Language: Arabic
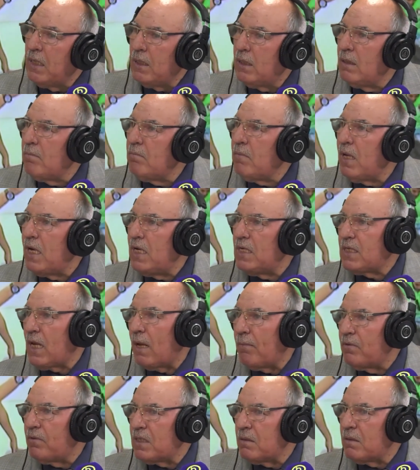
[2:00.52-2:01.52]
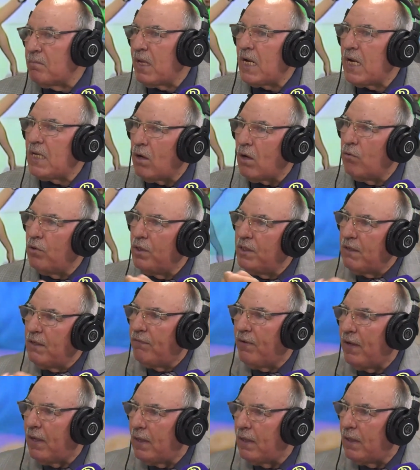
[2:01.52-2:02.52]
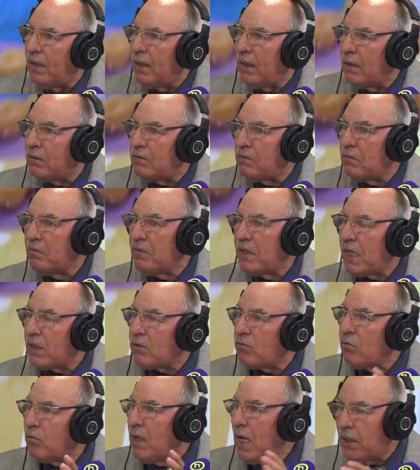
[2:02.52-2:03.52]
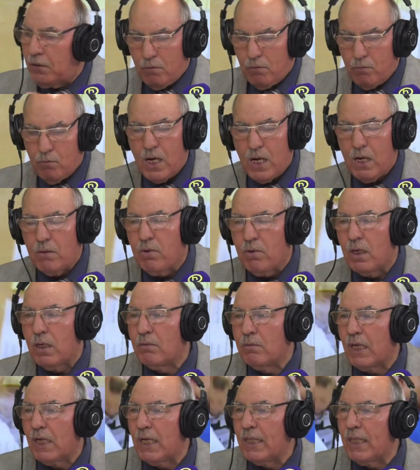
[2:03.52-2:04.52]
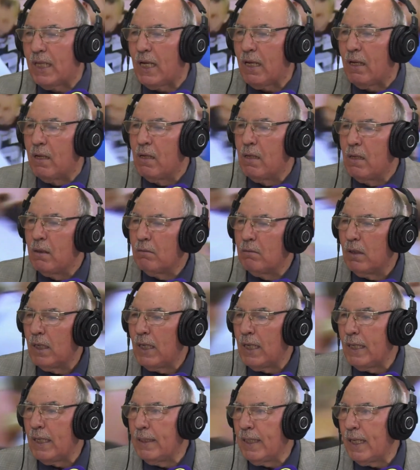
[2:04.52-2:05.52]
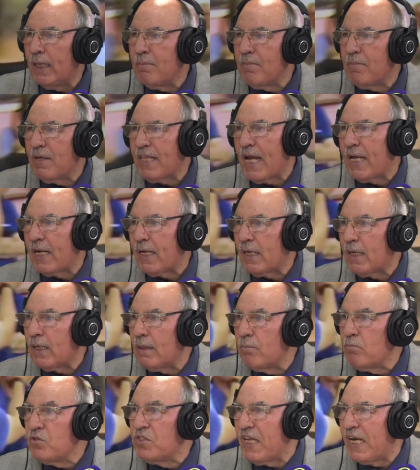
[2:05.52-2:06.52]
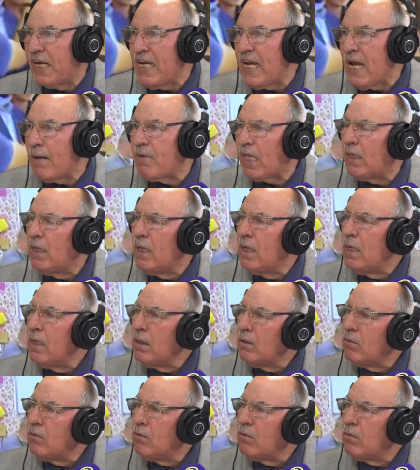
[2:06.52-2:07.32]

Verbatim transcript: اما لسحب الاستمارات او لدفع الكرتونات وكذا ويعني مظاهر تسيء